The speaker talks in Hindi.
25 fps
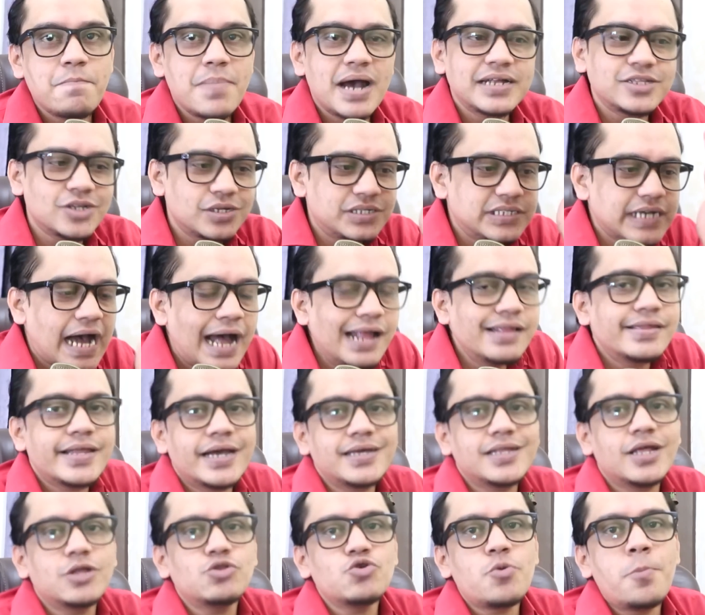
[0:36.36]
मैं तो
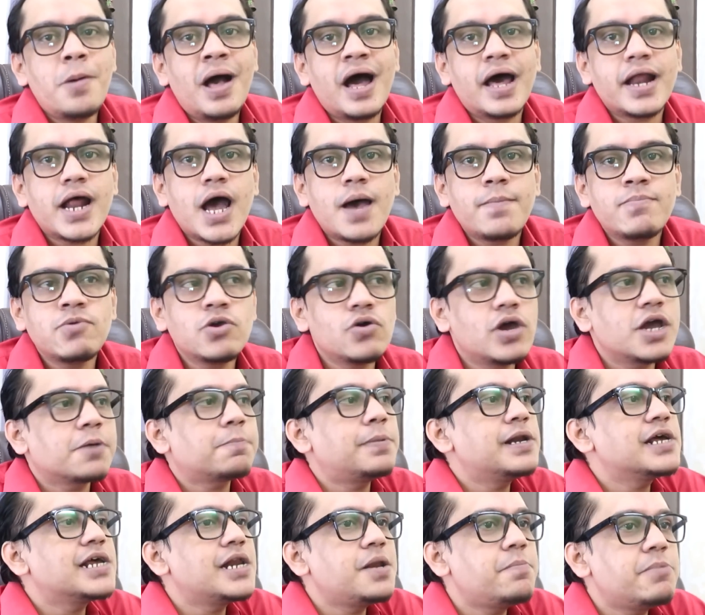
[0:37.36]
जानता ही था तुम हरामी हो
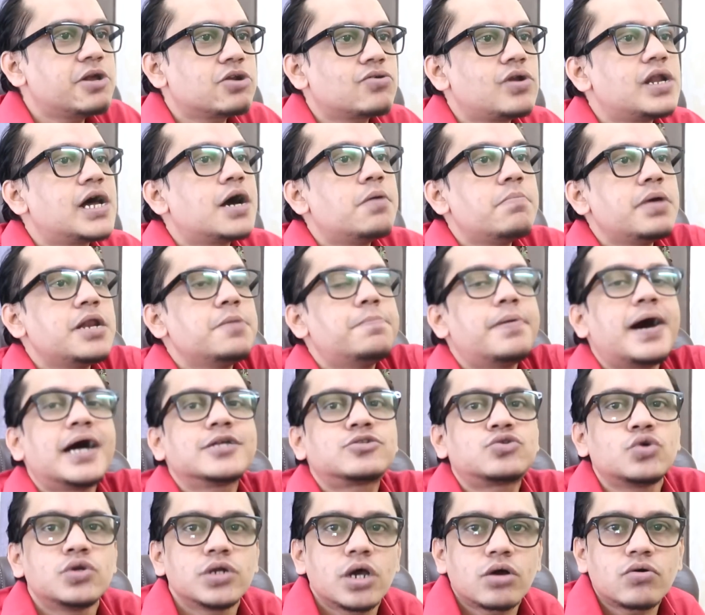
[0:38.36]
एक पल के लिए मेरे को लगा मेरी
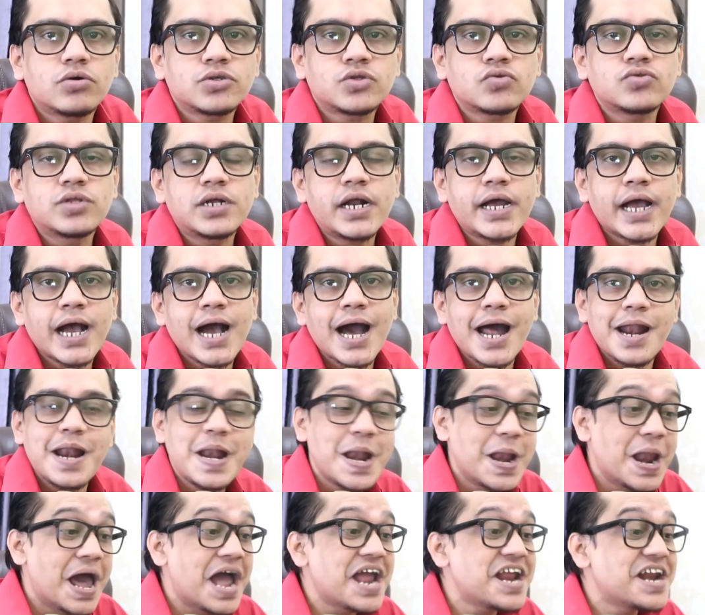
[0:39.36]
बात सुन के कोई सुधरेगा
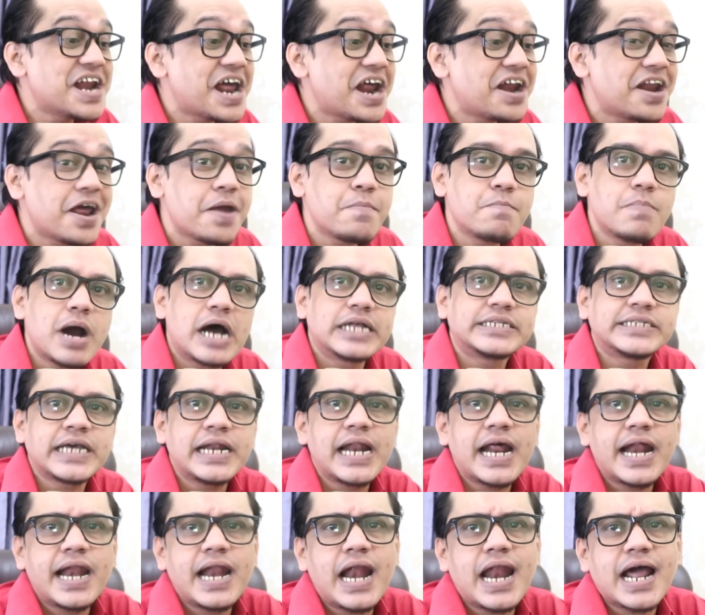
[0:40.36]
नहीं नहीं नहीं मजे
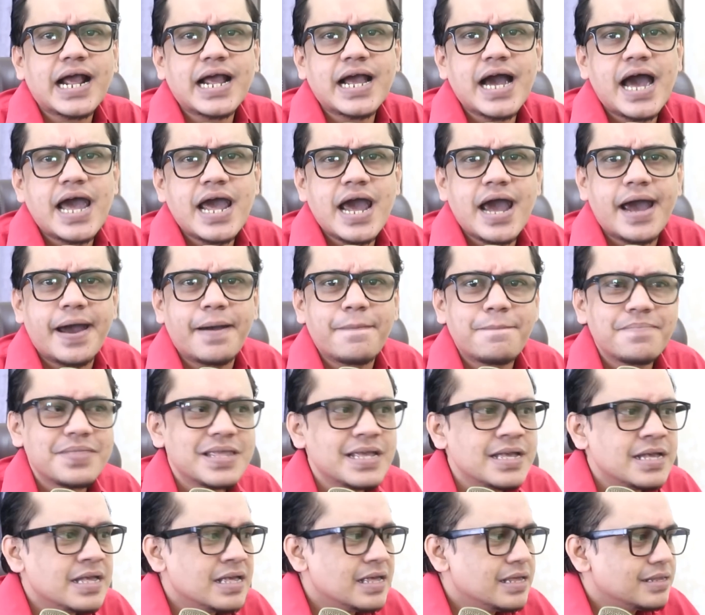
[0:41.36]
लेने लग गए है
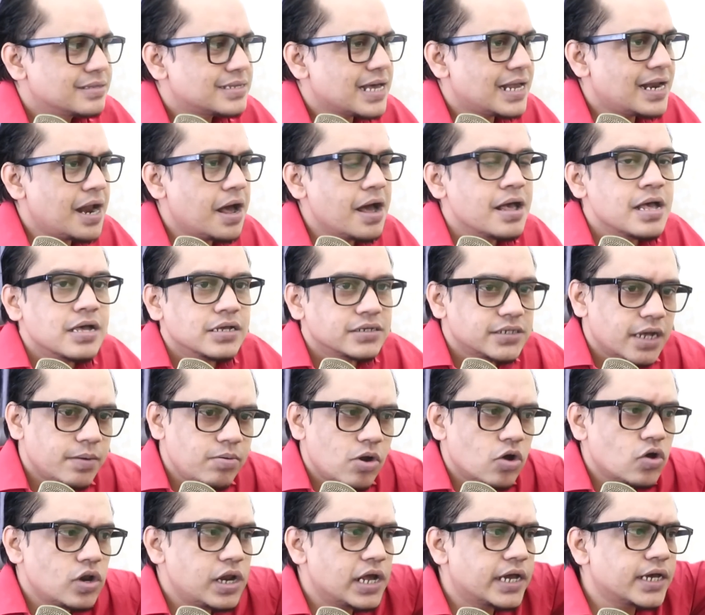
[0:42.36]
साला सब
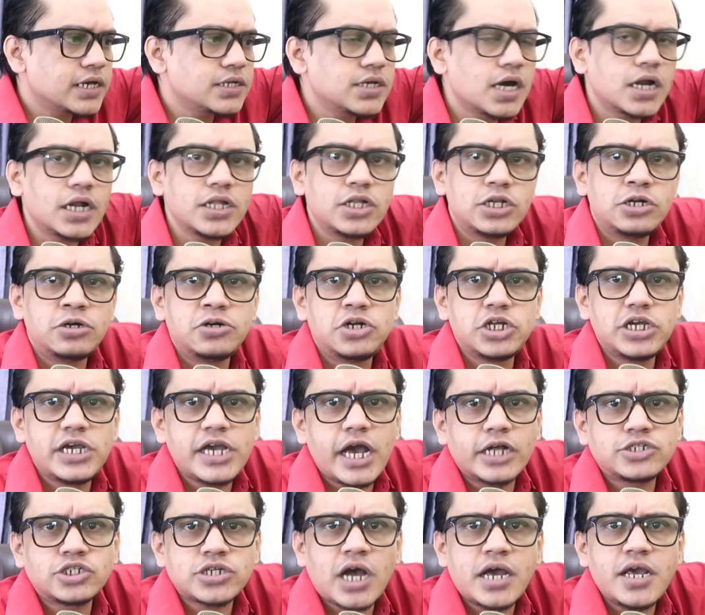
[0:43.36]
लोग लिखे जा रहे डी
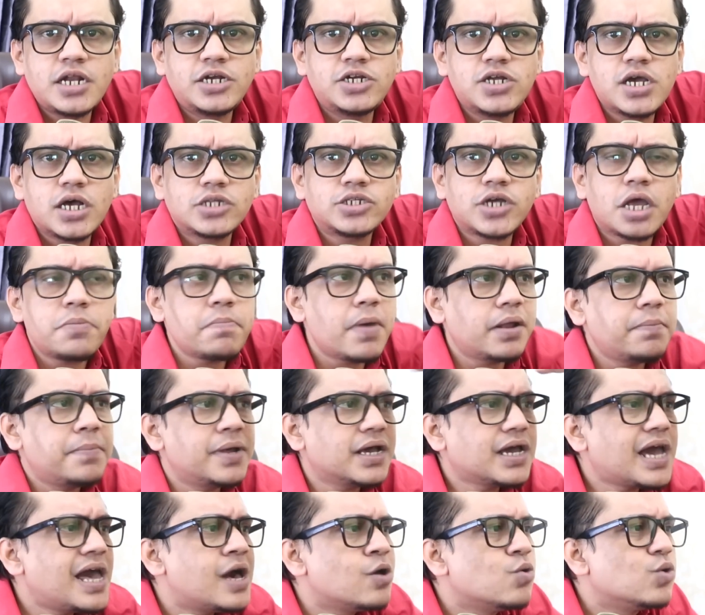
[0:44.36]
एच आई डी एच आई
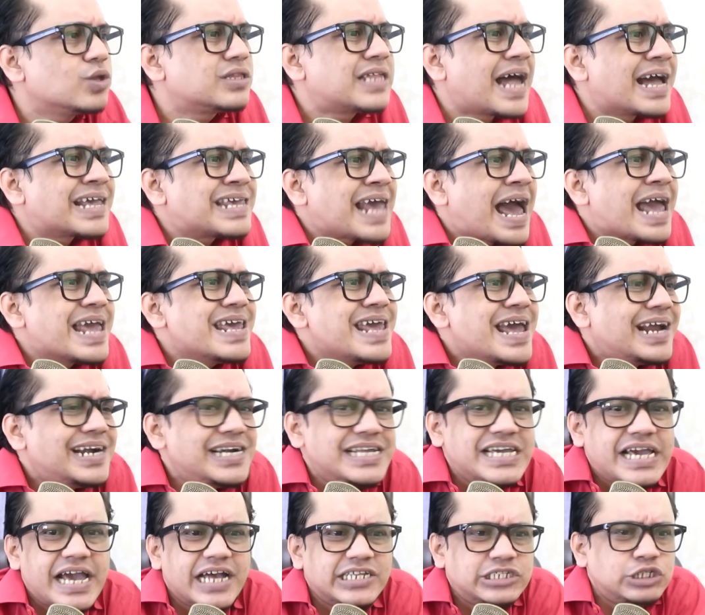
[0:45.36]
मैं कहा होता क्या ही
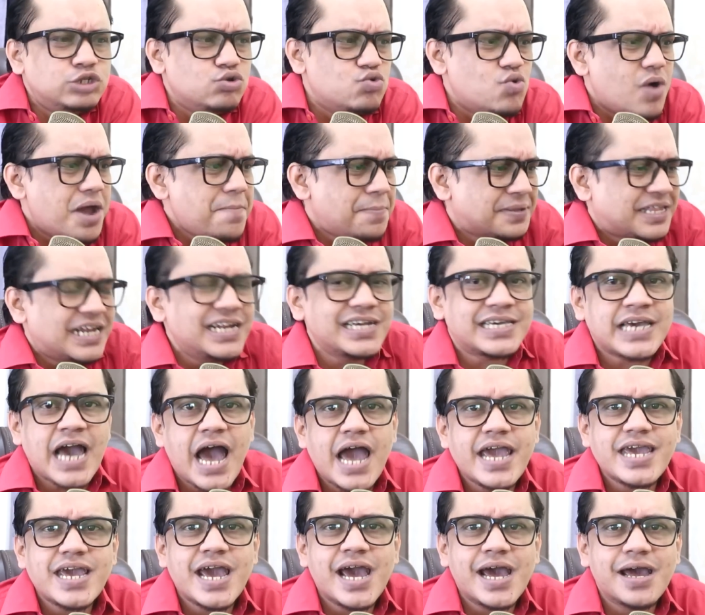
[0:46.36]
है डी एच यू आई पता नहीं
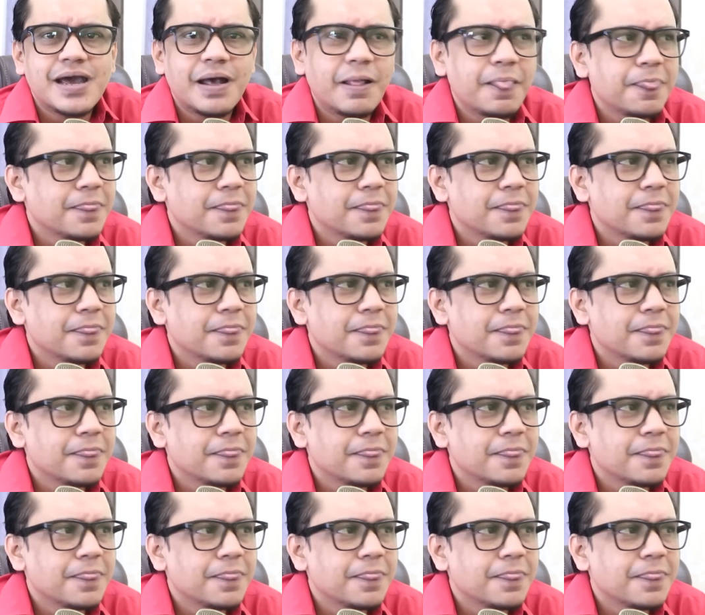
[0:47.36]
क्या ही है